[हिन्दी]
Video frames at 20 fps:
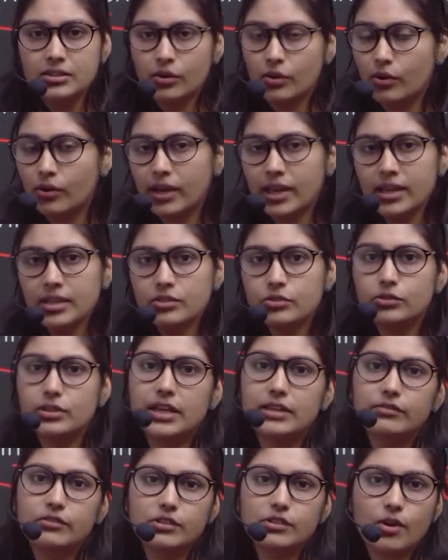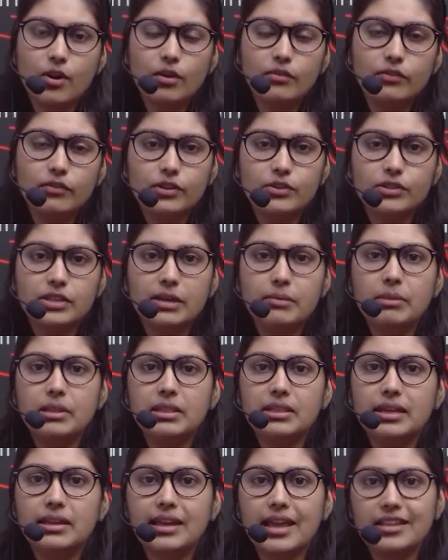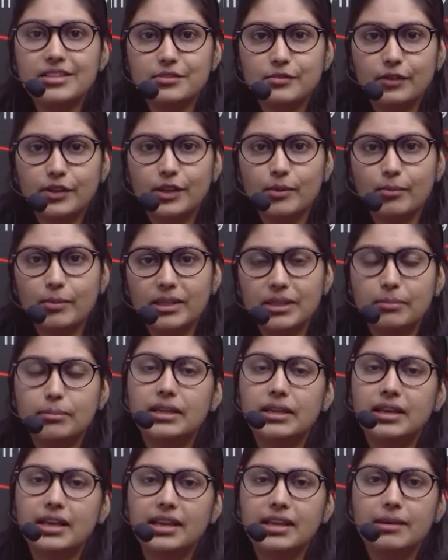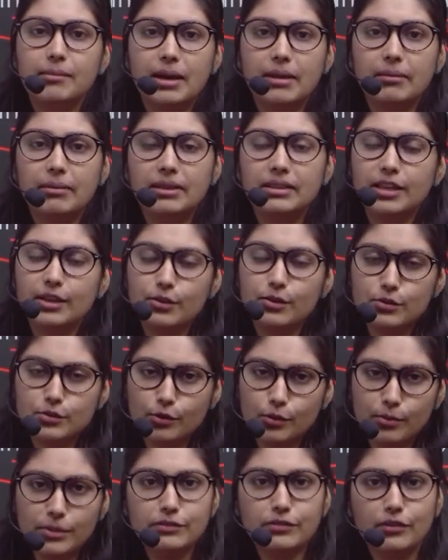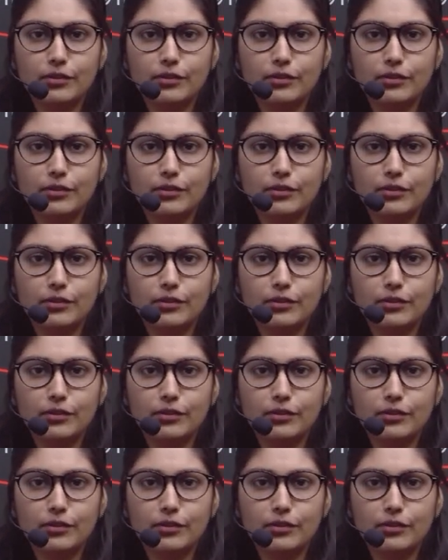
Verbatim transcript: ओके सो डेट वॉज ऑल फॉर टूडे मिलते हैं नेक्स्ट वीडियो में तब तक के लिए बाय बाय थैंक यू सो मच फॉर